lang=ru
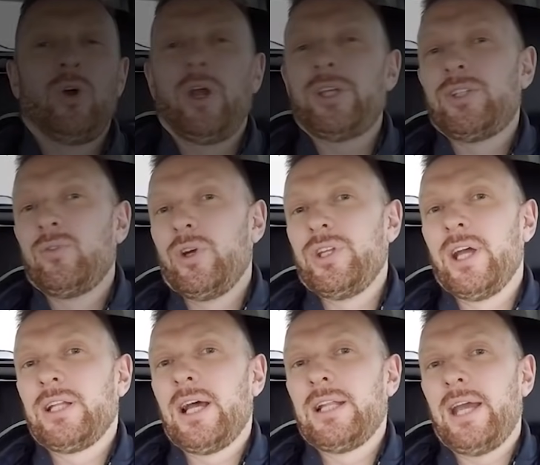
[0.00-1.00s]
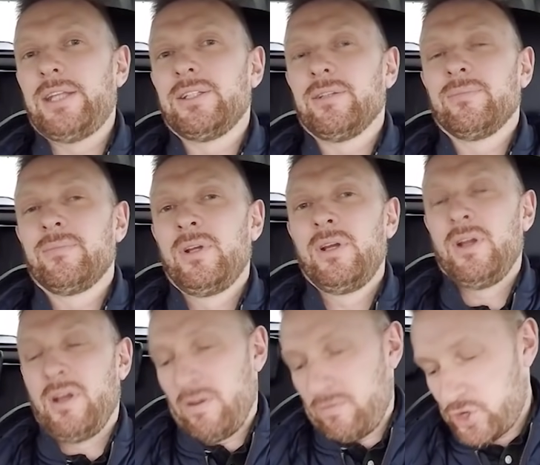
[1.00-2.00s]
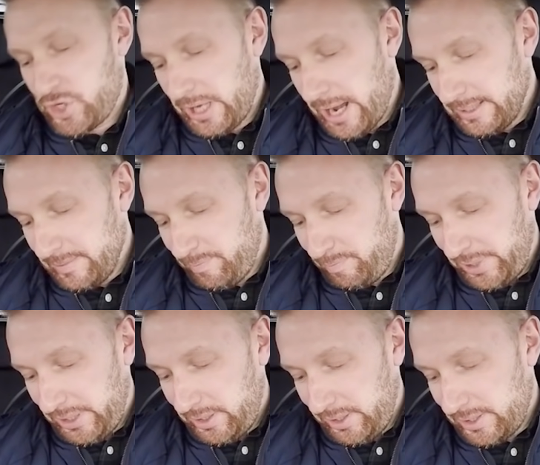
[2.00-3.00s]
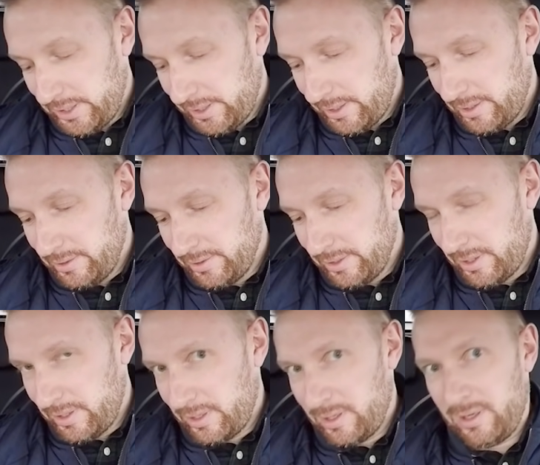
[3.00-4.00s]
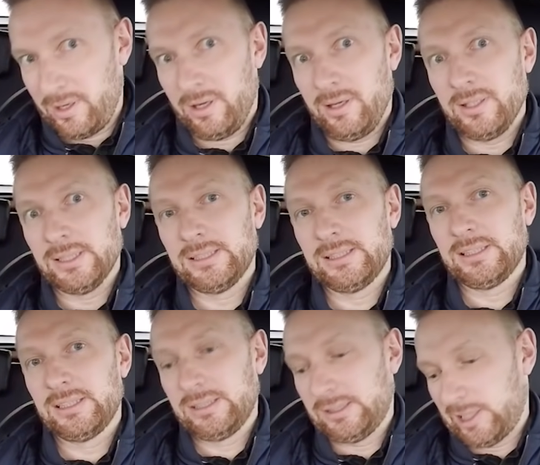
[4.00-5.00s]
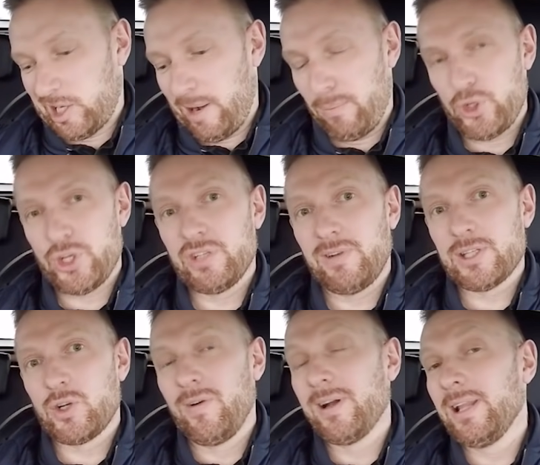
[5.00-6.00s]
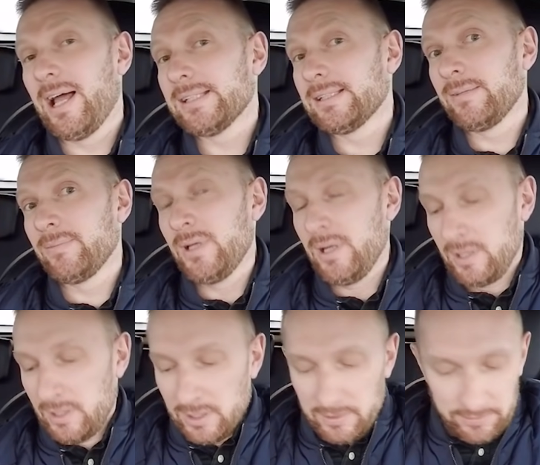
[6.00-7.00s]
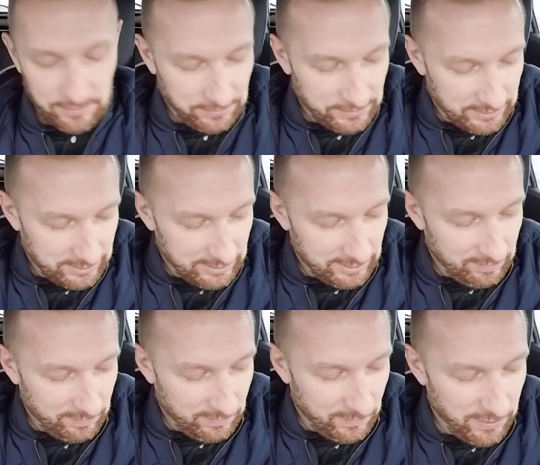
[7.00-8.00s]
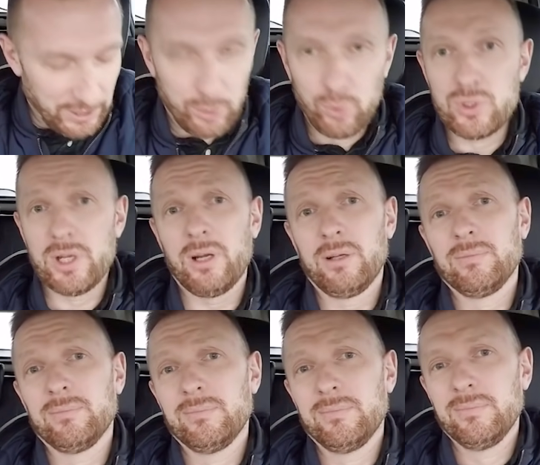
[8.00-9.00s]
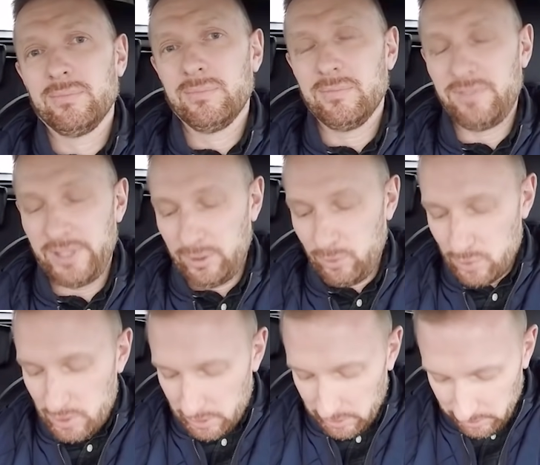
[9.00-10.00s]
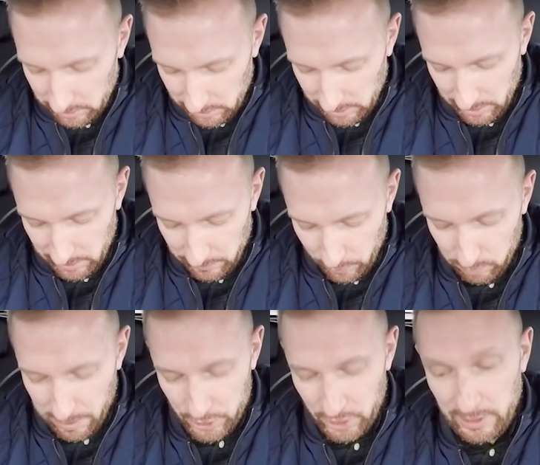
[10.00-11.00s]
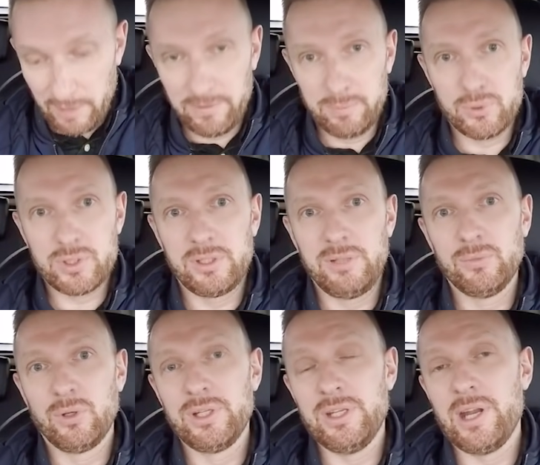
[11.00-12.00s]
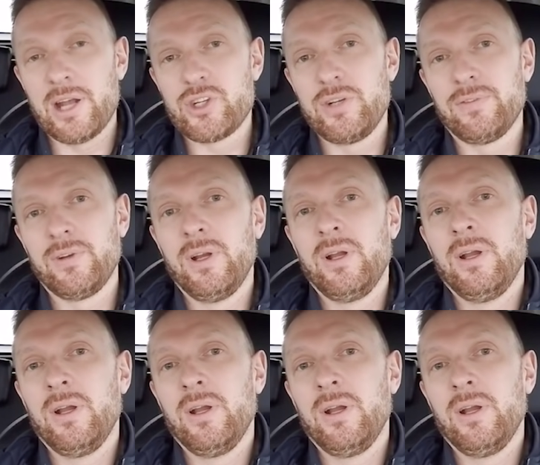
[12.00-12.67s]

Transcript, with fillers: Кто я сегодня? Отгадайте. В шикарном прикиде э, рабоче-заводского класса. В, в ритузах. В ритузах. Э, в рубашке на выпуск. Немного неряшлив.